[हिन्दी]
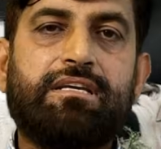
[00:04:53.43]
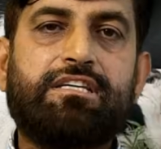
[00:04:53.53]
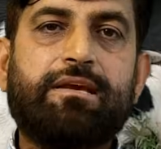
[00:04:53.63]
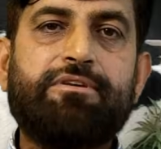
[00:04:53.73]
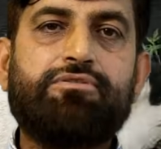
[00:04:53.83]

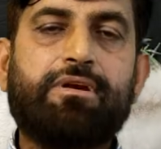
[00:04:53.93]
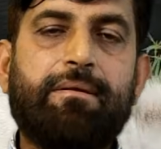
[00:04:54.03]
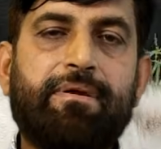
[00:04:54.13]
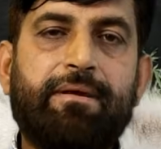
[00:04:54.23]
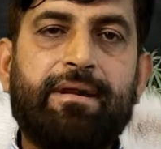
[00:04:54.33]
इसके भी
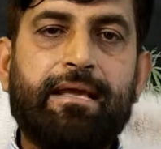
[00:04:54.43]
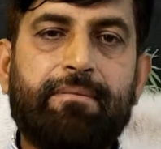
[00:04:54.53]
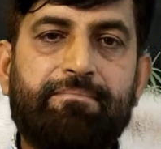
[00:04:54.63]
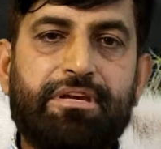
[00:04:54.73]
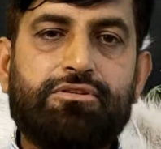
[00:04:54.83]
चूंकि बड़े बड़े
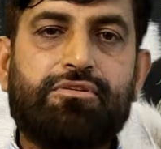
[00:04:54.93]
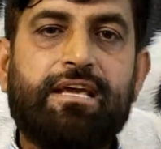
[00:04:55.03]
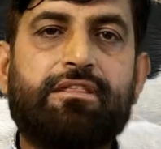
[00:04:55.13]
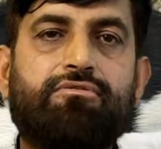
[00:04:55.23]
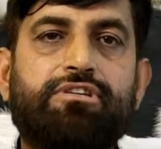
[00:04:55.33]
पीस होते
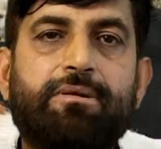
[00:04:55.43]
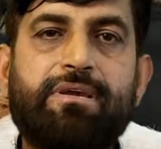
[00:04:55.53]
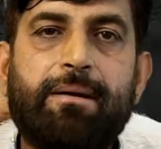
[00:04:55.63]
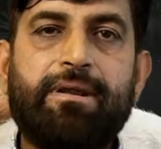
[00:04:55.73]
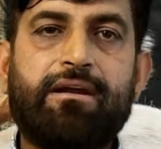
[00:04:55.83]
हैं तो ये
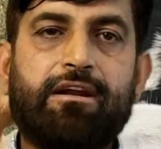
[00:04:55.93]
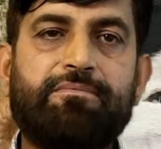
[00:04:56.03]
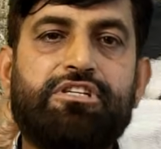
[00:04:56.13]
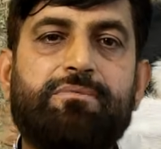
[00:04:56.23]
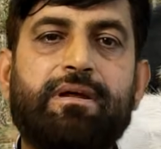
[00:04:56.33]
भी आपने कटर
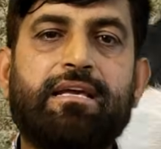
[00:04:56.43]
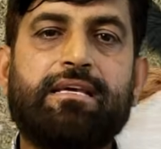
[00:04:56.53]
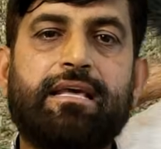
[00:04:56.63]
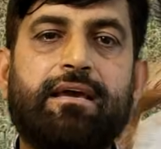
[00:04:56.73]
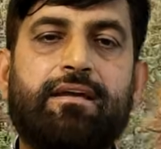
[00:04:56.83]
मशीन पर ले
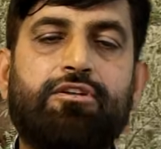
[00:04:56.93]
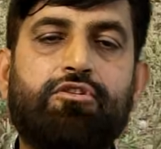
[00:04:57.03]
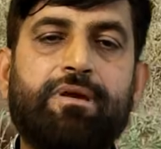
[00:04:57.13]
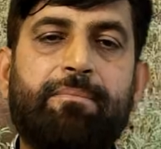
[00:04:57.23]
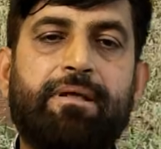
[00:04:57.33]
जाने हैं
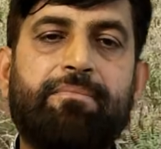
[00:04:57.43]
इनको भी आपने